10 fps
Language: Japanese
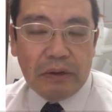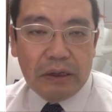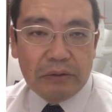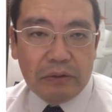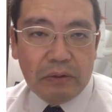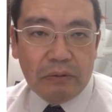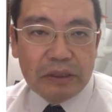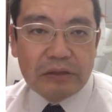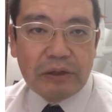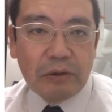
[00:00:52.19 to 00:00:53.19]
あの
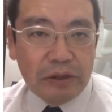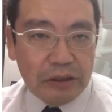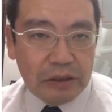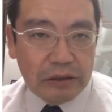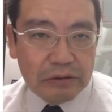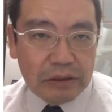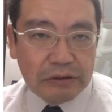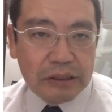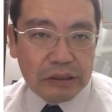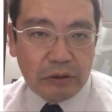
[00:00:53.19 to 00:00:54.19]
私は4人って言って
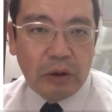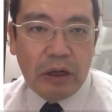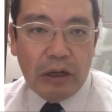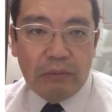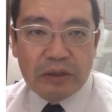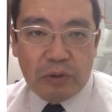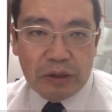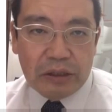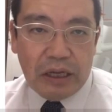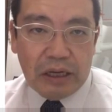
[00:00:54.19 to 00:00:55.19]
るんですけど、まあ、そう
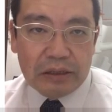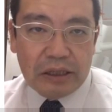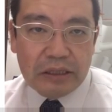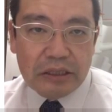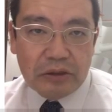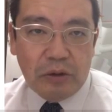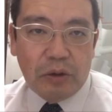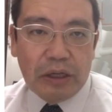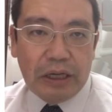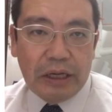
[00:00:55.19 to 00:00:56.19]
いった形
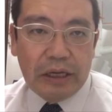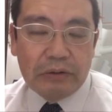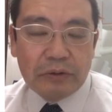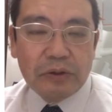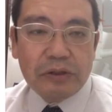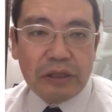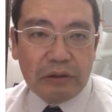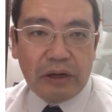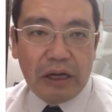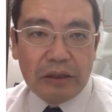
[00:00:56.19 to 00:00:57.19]
の、えー、複数で
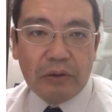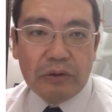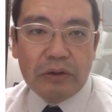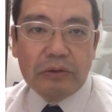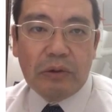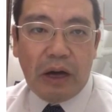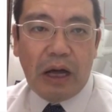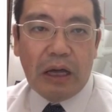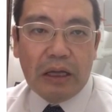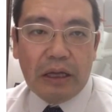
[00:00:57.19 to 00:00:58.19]
の開業っていうの
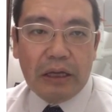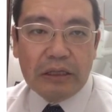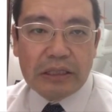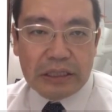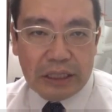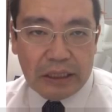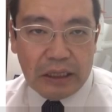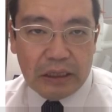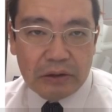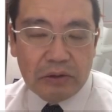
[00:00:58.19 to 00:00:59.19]
が、えいいんじゃない
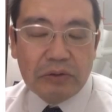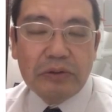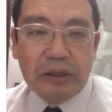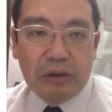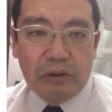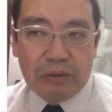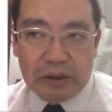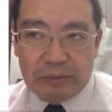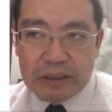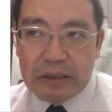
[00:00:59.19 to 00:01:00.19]
かというふうに思っ
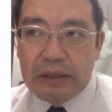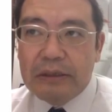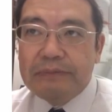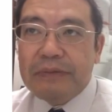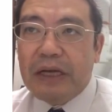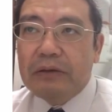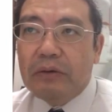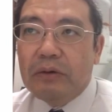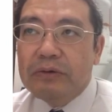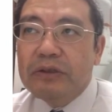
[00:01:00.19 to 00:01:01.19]
ています。あ
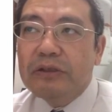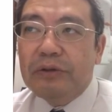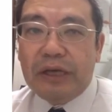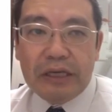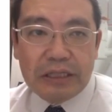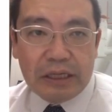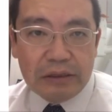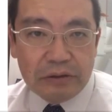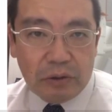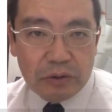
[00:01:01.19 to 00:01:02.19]
の複数の経営者が
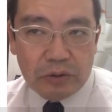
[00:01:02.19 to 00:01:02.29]
いるこ